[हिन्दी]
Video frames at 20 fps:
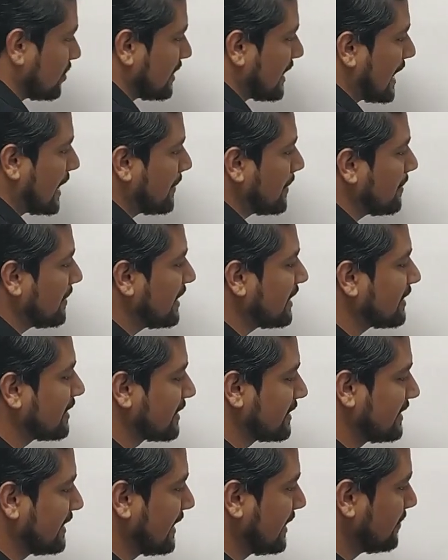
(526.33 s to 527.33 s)
तो यहां पर मैंने कर
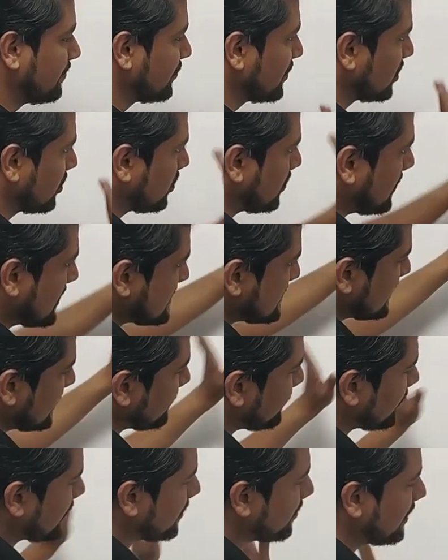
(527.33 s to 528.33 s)
दिया है तो बस ये
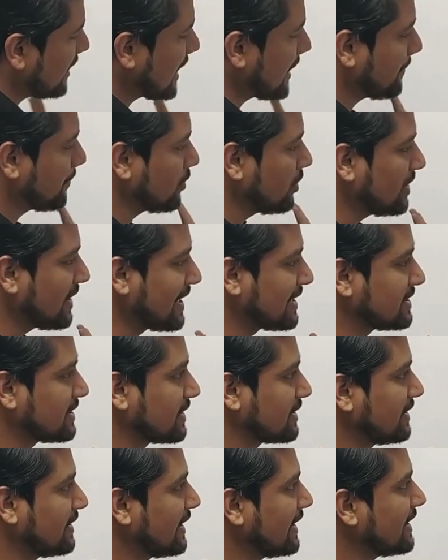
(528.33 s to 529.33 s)
फॉर्मूला आपको याद
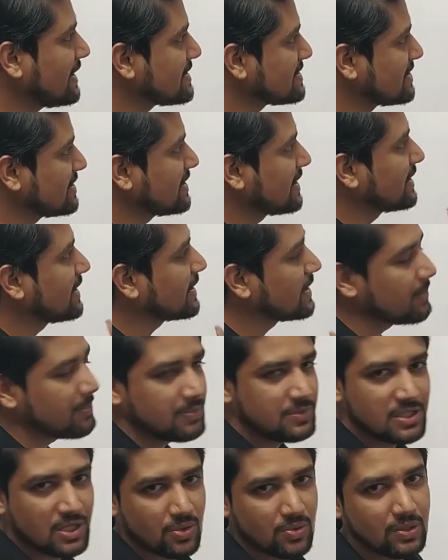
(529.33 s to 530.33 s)
रखना है इससे ज्यादा की
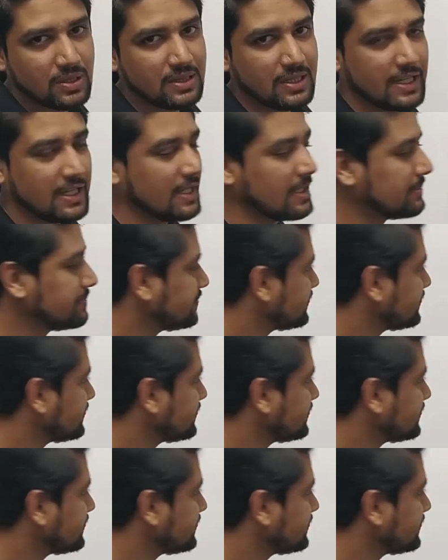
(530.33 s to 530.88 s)
जरूरत नहीं है